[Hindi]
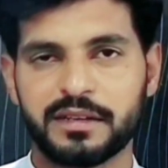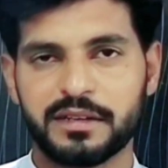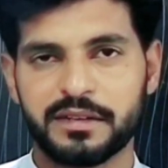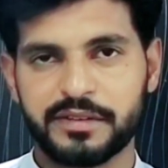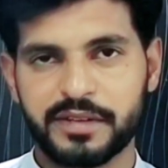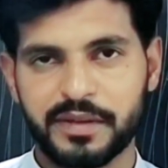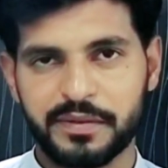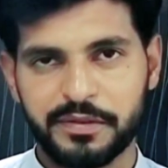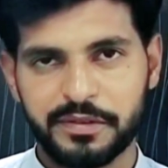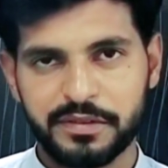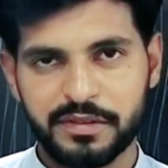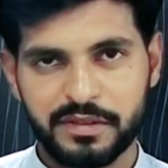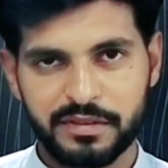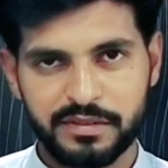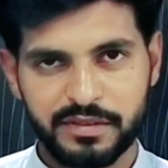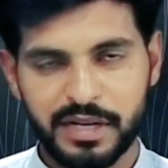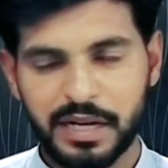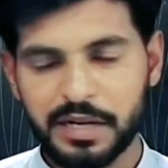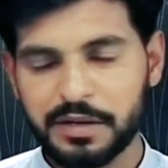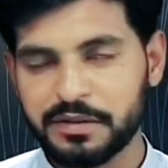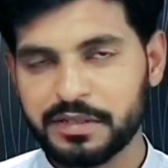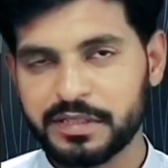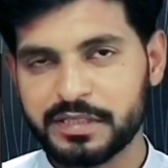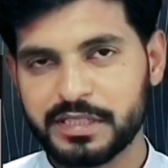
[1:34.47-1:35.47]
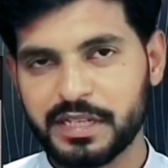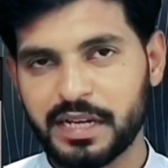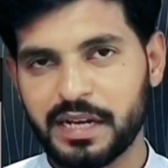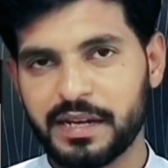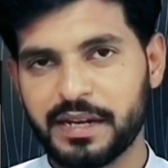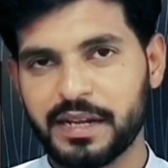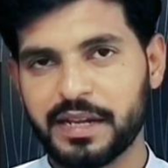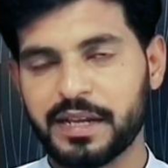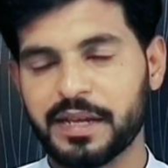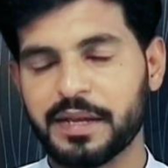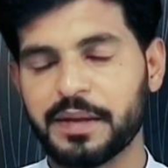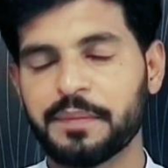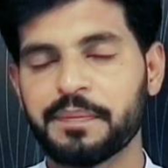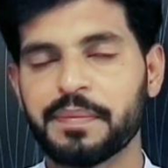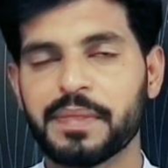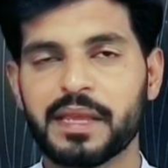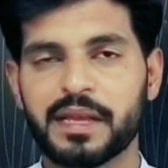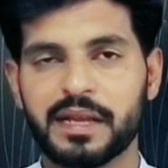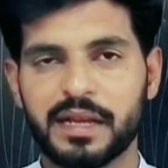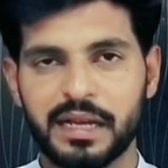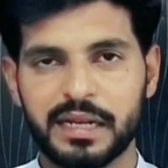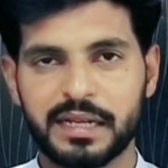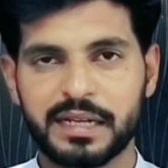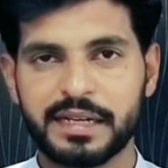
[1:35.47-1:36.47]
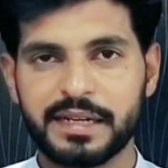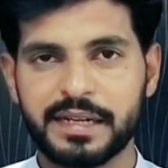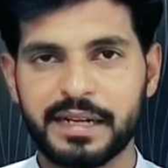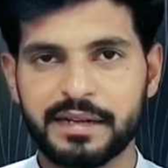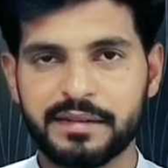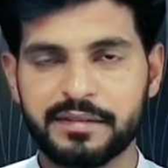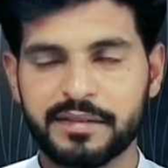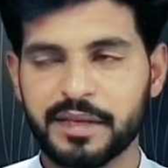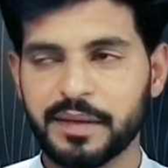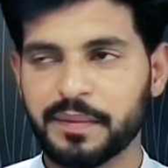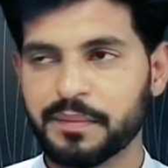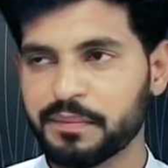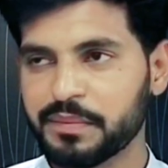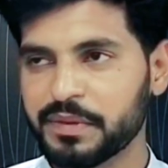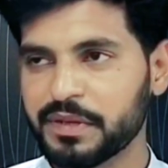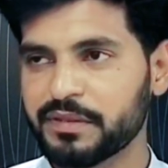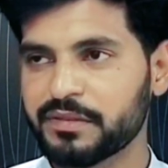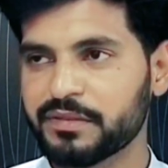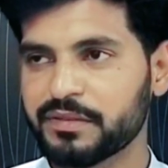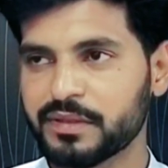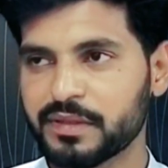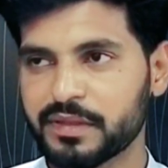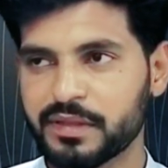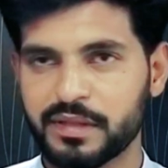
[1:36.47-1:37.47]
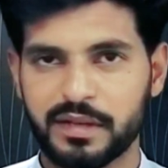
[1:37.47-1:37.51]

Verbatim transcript: इंटरव्यू स्टार्ट होने जा रहे हैं कल की डेट से 20